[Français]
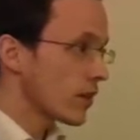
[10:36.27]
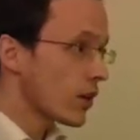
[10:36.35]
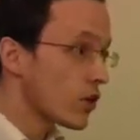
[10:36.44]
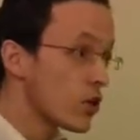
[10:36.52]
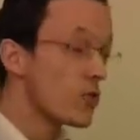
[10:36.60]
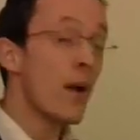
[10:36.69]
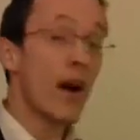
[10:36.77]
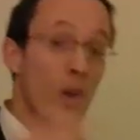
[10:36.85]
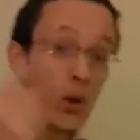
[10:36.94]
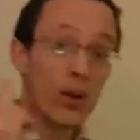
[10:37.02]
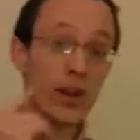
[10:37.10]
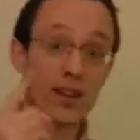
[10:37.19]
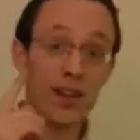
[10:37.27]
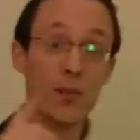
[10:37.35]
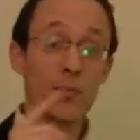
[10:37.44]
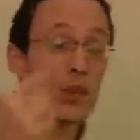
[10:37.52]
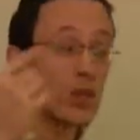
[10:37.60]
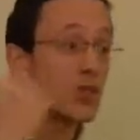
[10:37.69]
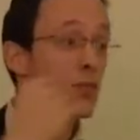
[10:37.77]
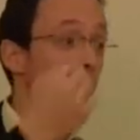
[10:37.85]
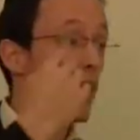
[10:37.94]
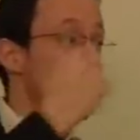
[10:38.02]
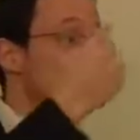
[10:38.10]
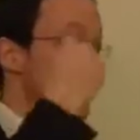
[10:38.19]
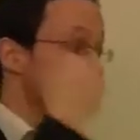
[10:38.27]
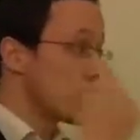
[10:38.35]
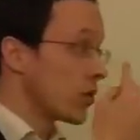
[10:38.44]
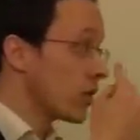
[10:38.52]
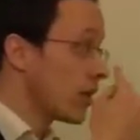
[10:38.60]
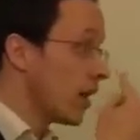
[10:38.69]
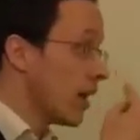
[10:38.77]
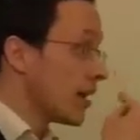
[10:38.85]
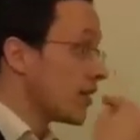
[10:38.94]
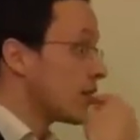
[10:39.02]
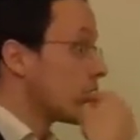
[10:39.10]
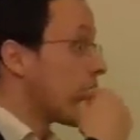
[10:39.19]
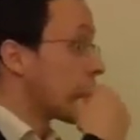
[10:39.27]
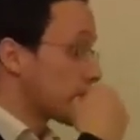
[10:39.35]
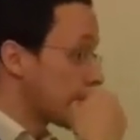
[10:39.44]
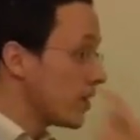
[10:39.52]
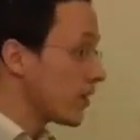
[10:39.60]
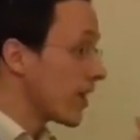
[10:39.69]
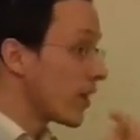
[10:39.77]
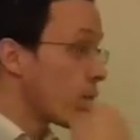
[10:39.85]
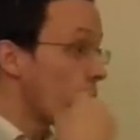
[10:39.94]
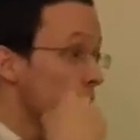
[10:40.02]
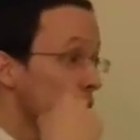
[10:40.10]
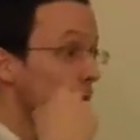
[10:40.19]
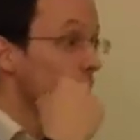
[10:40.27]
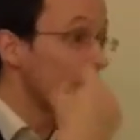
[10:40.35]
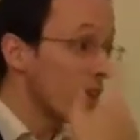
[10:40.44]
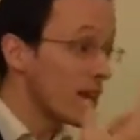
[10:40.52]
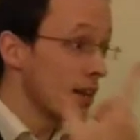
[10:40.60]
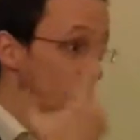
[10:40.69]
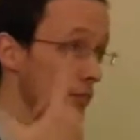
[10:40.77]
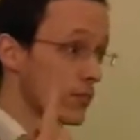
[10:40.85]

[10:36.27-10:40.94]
Il y a une marloquette, Rabbi Ishmael, Rabbi Shimon, si un juif a le droit de travailler.